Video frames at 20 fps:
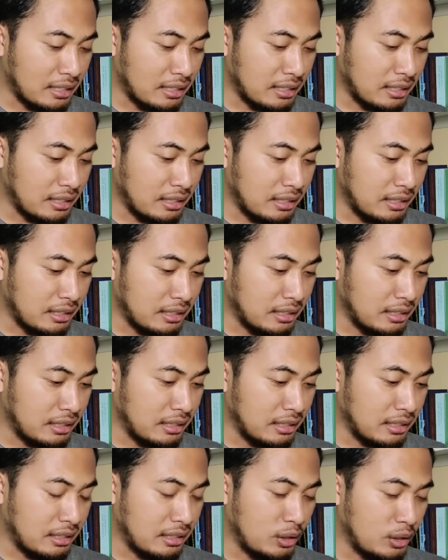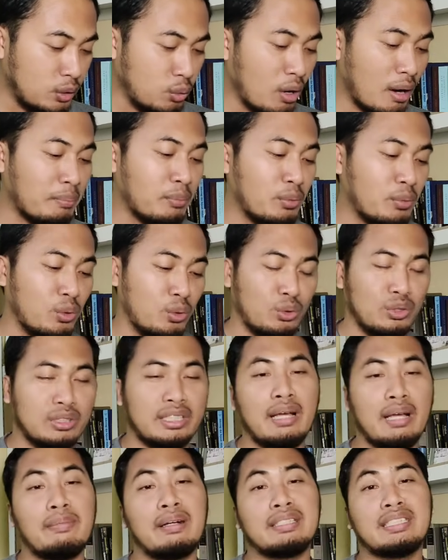ke-20.
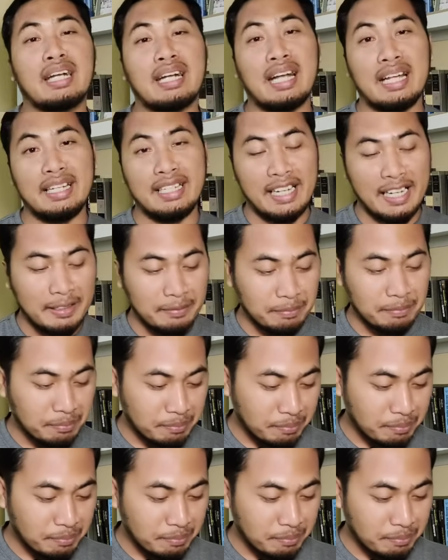Saya bacakan ya.